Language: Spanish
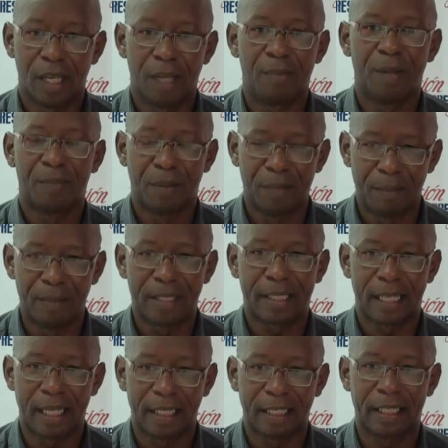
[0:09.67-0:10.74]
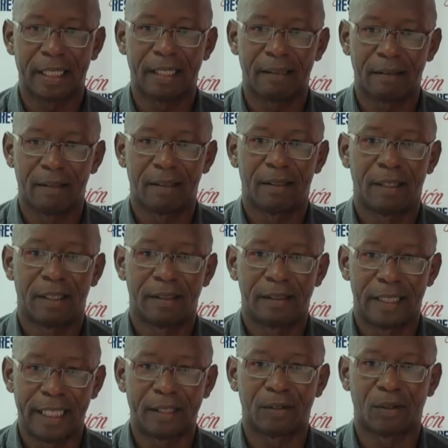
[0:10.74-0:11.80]
Y mi primer mensaje
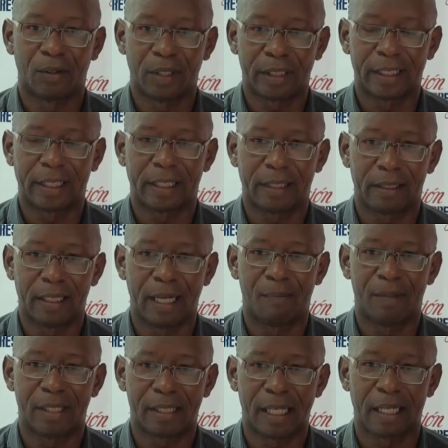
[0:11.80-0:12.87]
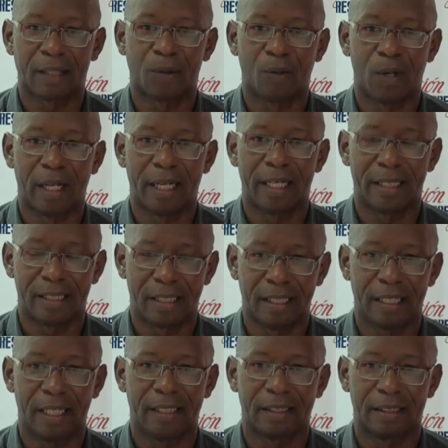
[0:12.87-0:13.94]
dentro de este gran mensaje global es el
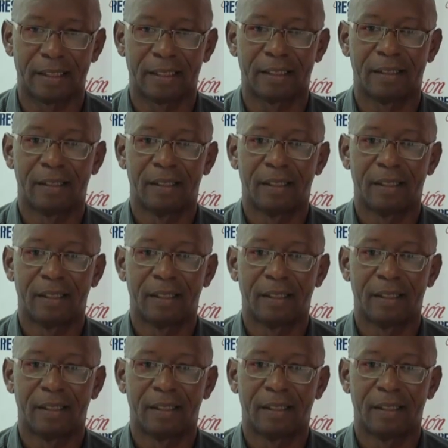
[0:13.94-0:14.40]
siguiente.